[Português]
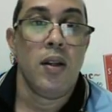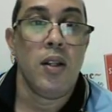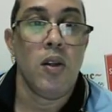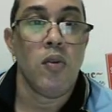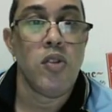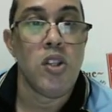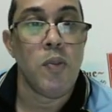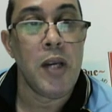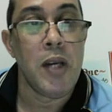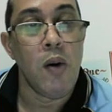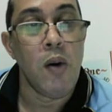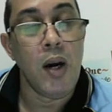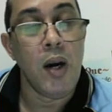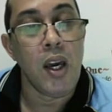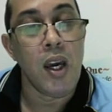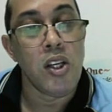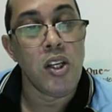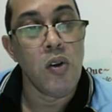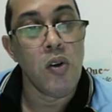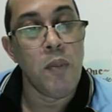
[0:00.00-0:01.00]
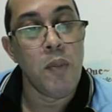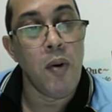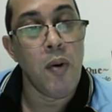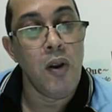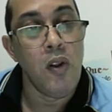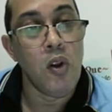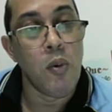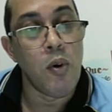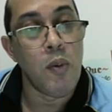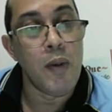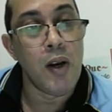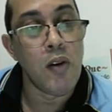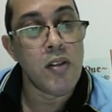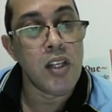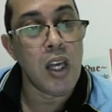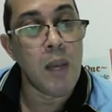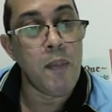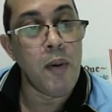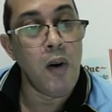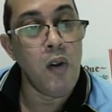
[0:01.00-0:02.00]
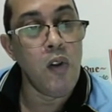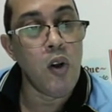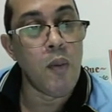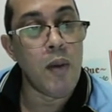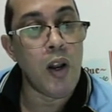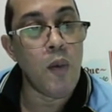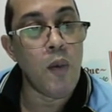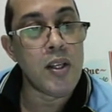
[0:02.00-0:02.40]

Então, se você pegar uma questão de polinômio, como é que eu sei que é polinômio?